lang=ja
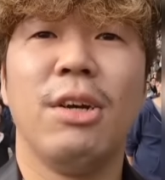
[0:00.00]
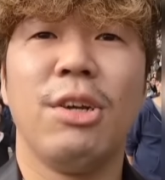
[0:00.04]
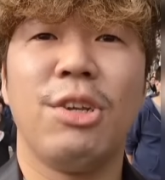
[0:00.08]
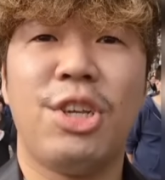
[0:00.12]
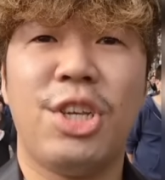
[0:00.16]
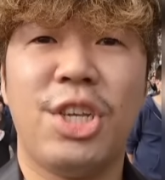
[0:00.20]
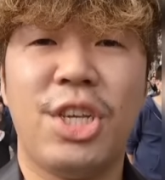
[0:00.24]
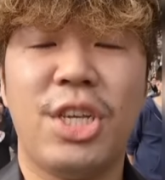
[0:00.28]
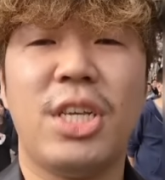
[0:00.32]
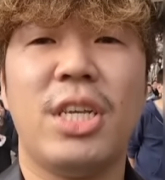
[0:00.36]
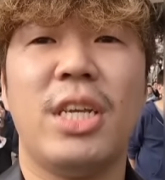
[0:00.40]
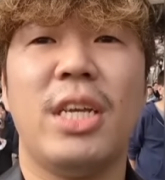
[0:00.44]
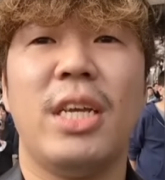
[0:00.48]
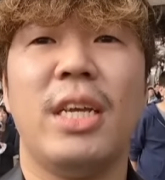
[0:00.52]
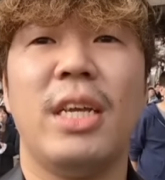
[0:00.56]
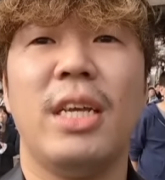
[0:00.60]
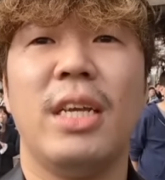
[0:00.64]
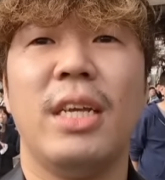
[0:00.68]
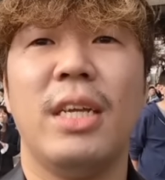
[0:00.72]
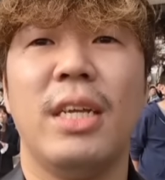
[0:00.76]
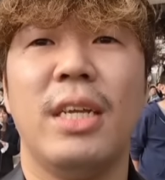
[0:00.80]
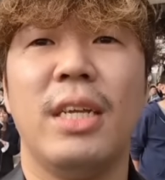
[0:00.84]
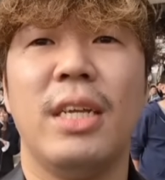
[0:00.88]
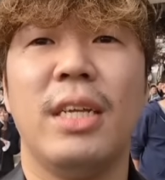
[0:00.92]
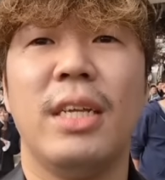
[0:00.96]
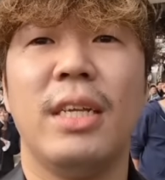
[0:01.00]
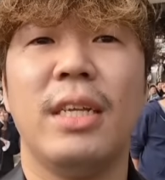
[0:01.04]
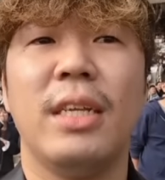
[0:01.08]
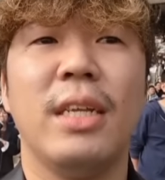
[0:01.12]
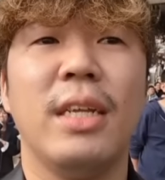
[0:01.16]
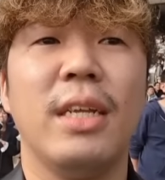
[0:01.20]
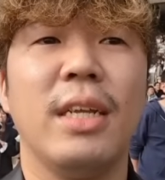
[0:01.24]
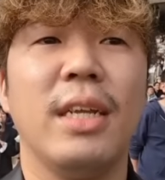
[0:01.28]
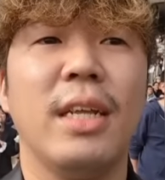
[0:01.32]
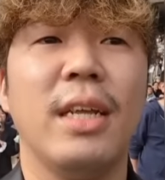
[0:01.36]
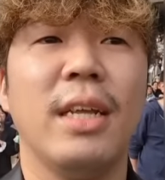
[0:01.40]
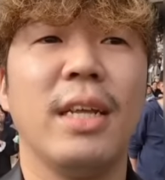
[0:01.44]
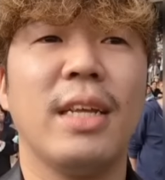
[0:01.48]
し
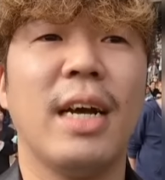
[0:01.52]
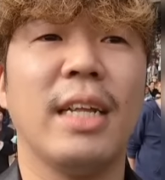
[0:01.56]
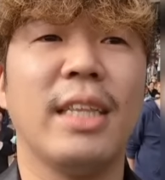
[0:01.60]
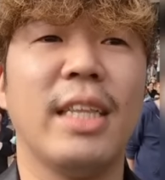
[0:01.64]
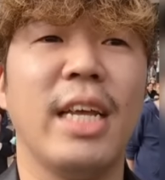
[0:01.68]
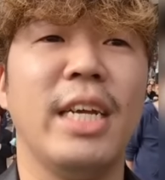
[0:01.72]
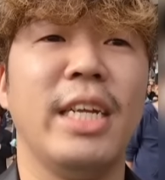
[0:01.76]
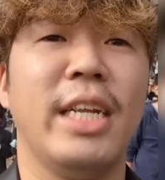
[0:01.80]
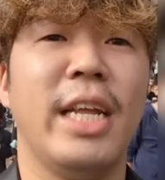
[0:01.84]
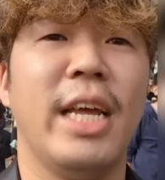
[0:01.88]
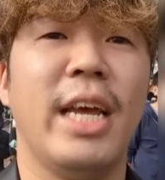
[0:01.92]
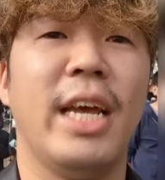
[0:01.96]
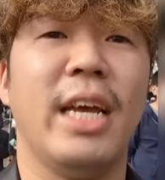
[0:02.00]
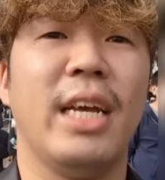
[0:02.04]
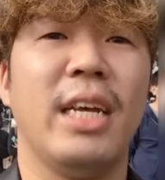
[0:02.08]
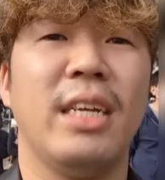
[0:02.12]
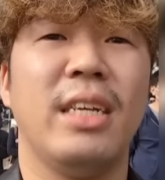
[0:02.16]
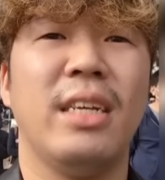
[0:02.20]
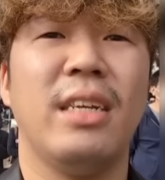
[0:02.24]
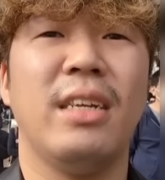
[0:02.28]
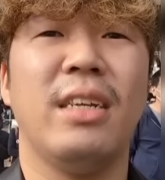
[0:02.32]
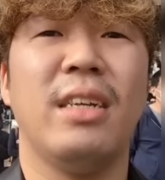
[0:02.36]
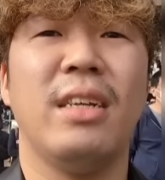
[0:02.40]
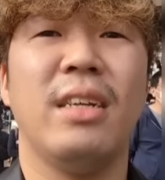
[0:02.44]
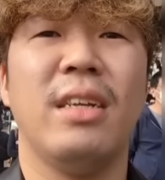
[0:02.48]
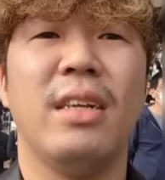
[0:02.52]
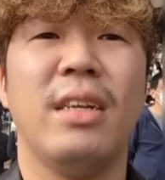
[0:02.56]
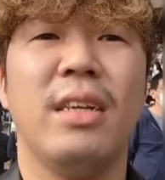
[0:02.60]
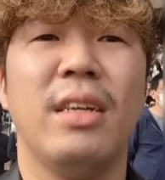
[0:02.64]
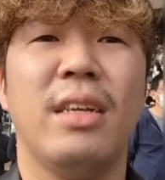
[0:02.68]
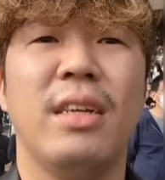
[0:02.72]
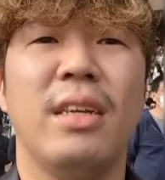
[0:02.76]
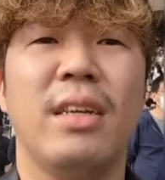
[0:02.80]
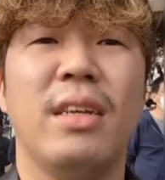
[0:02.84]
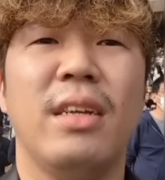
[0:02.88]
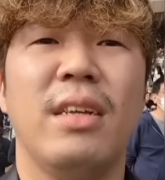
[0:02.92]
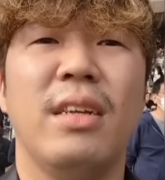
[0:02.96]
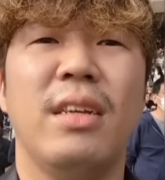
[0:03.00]
硬いね
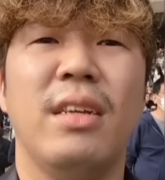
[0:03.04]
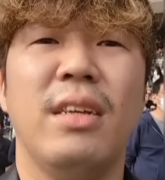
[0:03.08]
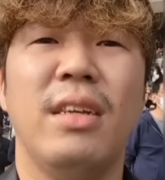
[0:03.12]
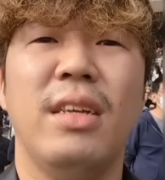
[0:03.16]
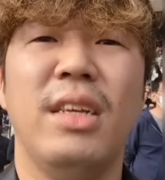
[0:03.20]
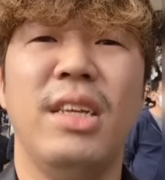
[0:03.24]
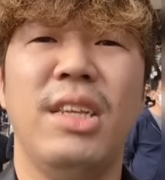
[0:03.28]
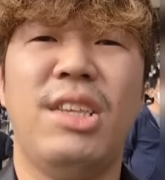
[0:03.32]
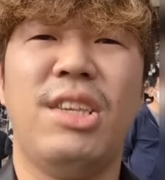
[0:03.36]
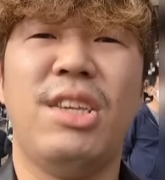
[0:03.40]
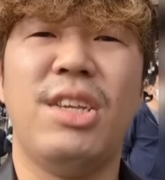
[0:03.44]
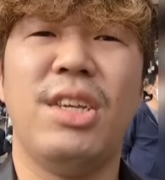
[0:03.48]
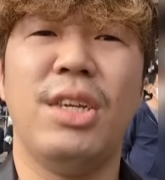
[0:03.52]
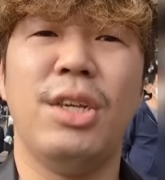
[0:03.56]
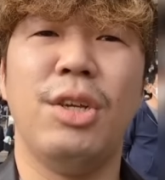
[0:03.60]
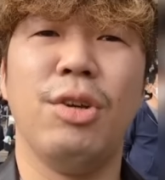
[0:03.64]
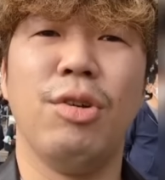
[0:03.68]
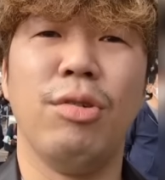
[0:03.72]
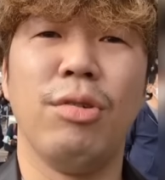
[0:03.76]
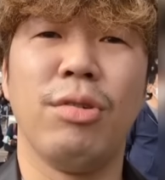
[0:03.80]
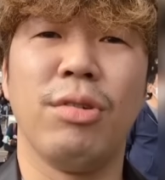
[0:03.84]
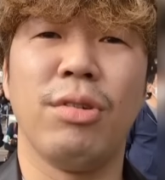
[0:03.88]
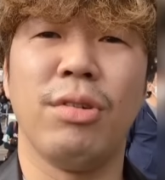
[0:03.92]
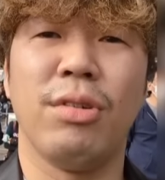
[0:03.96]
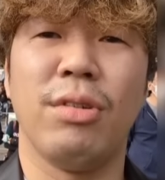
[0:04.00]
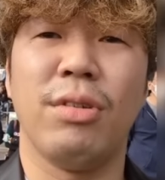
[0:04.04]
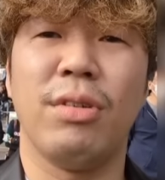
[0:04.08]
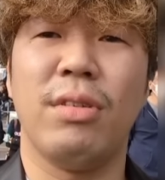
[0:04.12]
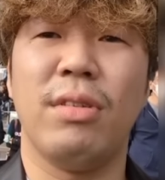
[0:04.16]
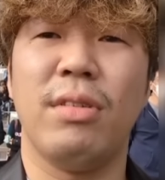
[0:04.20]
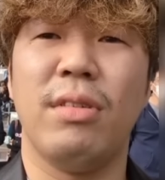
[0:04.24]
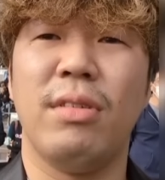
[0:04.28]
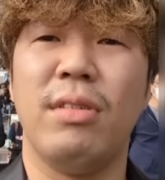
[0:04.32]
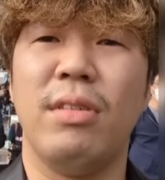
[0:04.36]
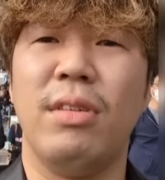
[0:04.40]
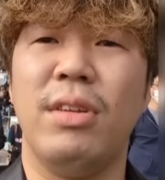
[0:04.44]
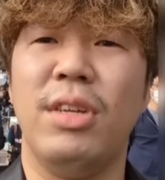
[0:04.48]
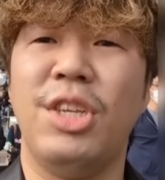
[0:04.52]

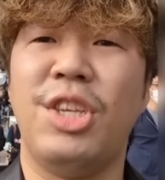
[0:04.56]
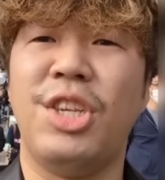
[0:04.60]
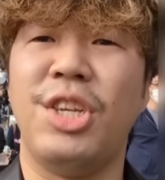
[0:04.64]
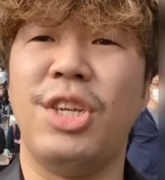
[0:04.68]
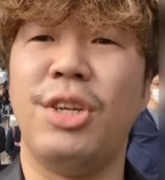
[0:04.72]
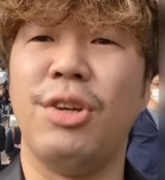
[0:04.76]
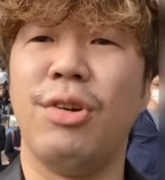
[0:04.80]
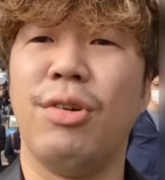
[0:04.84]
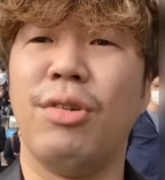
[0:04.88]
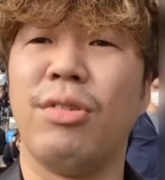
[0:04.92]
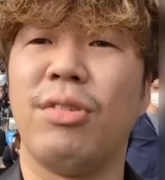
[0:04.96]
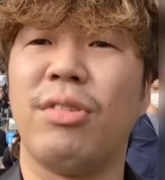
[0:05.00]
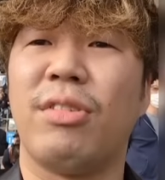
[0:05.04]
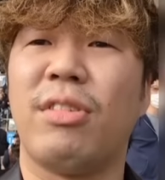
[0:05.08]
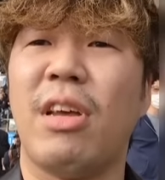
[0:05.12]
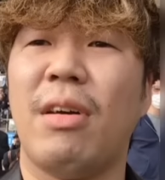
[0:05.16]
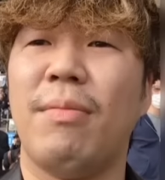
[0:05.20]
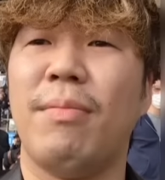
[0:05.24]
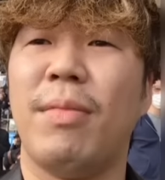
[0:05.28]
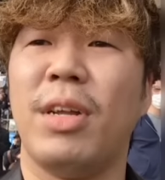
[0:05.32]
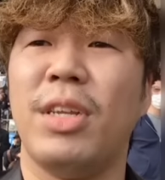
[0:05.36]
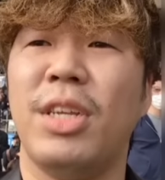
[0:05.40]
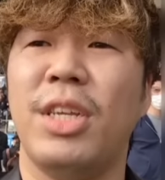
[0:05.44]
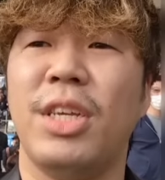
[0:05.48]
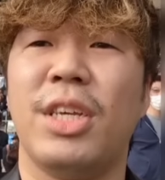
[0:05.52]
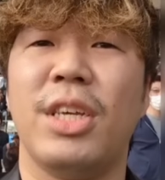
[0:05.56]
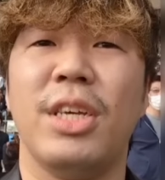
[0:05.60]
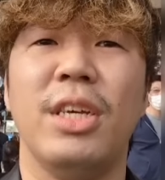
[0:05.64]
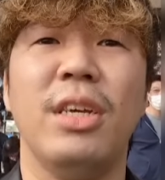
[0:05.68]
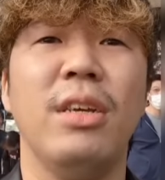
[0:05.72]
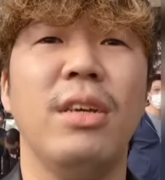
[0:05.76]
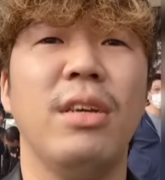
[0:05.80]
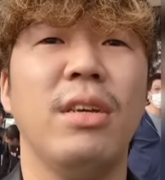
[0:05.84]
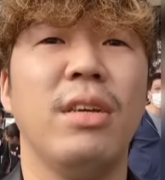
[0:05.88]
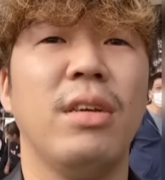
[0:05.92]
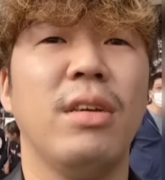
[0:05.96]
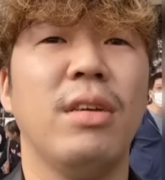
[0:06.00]
14143番人気一